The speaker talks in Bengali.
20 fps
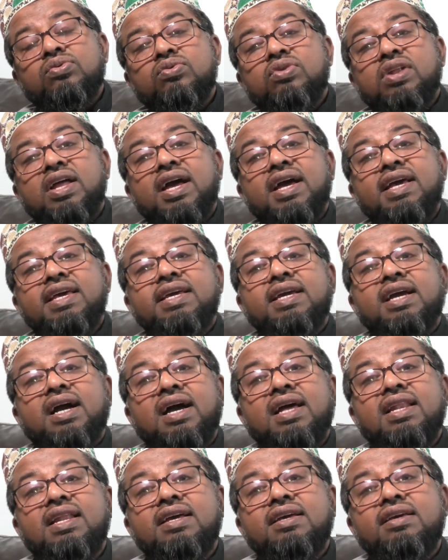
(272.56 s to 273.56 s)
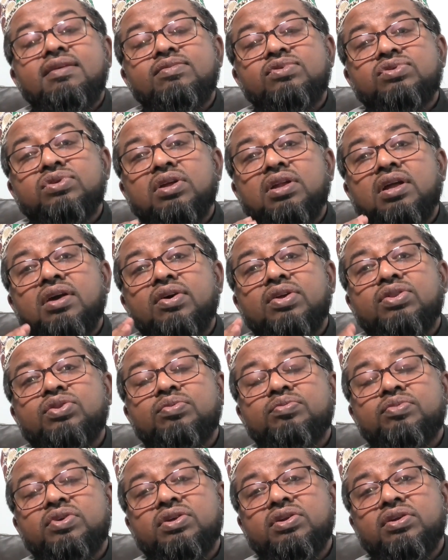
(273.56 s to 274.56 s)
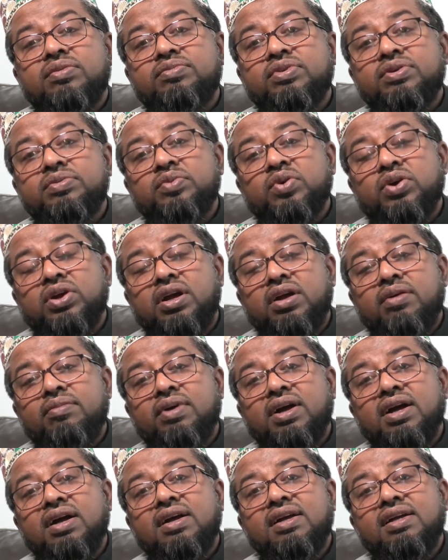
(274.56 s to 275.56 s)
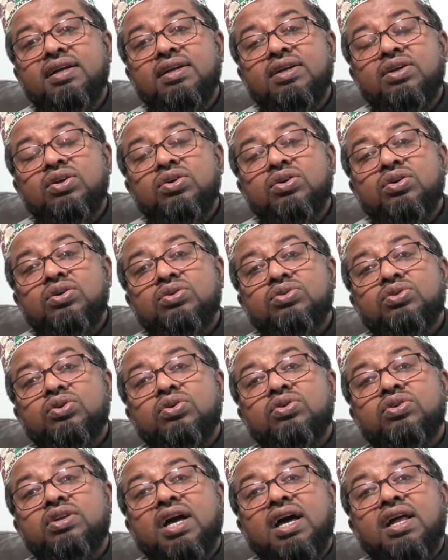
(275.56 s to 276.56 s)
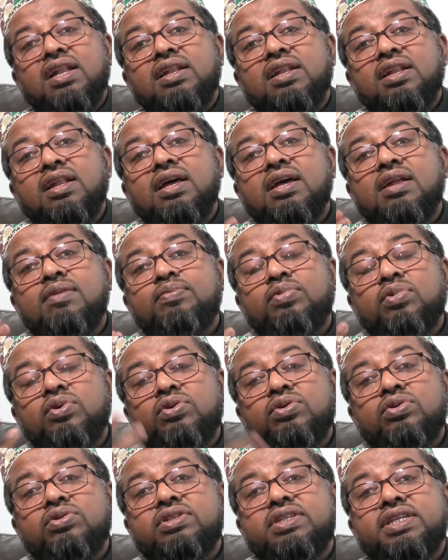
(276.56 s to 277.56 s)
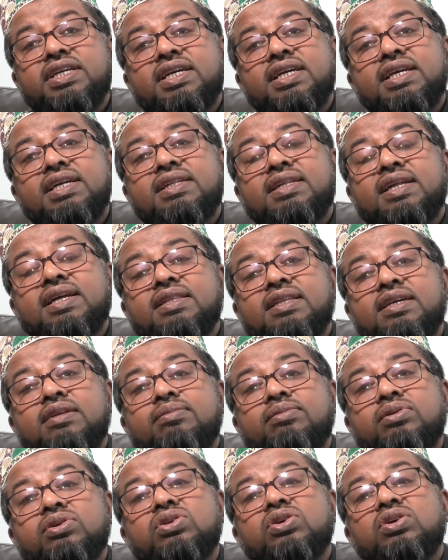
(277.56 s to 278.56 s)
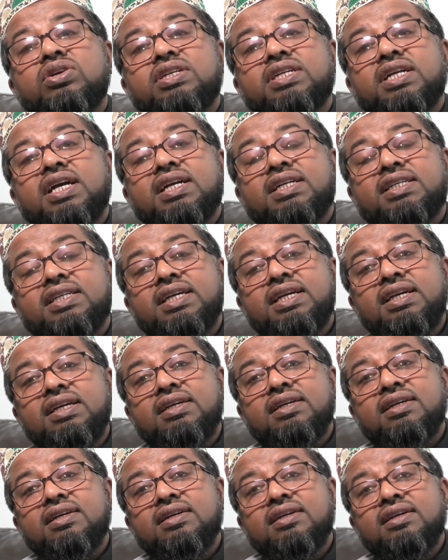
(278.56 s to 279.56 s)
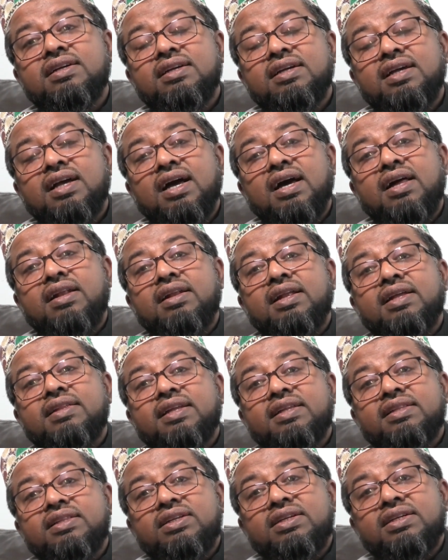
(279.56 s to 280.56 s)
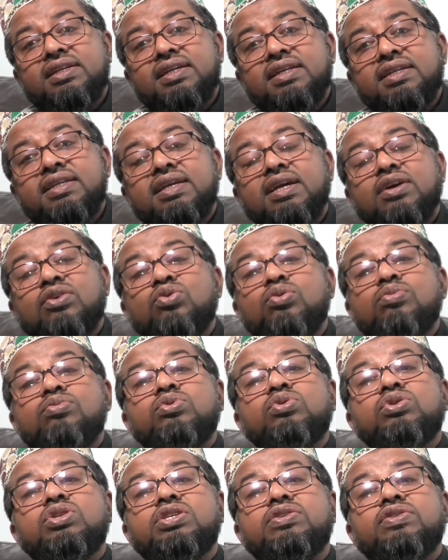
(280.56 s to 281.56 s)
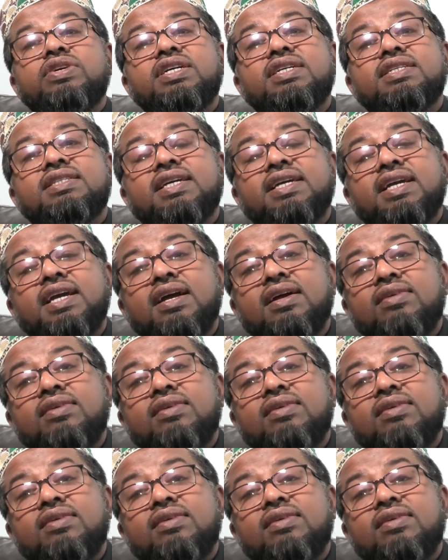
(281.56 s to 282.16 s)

উলাই আলাইহিম সালাওয়াত মির রাহমা তখন আল্লাহর পক্ষ থেকে তাদের প্রশংসা আসে আল্লাহ তাদেরকে নিয়ে খুব খুশি হয়ে যে